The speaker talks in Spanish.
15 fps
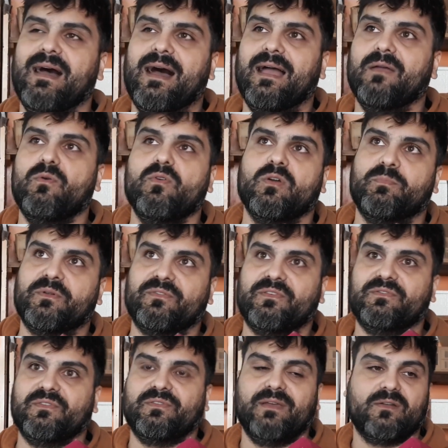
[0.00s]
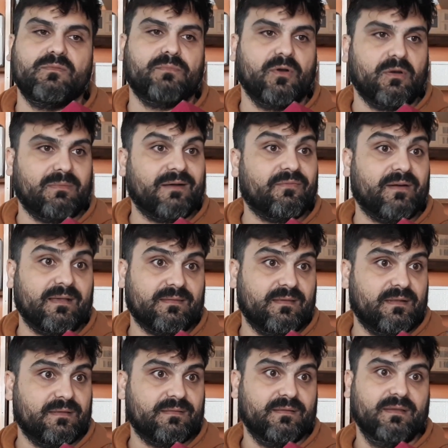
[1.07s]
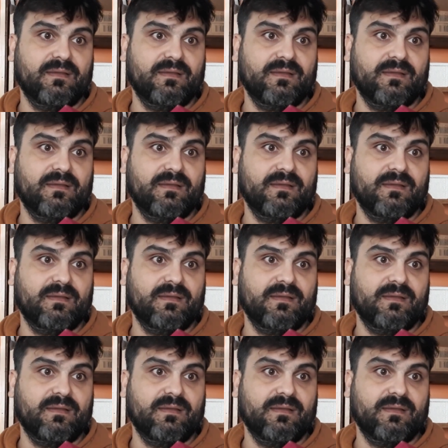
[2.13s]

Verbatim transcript: algunos procesos sean un poco más fáciles,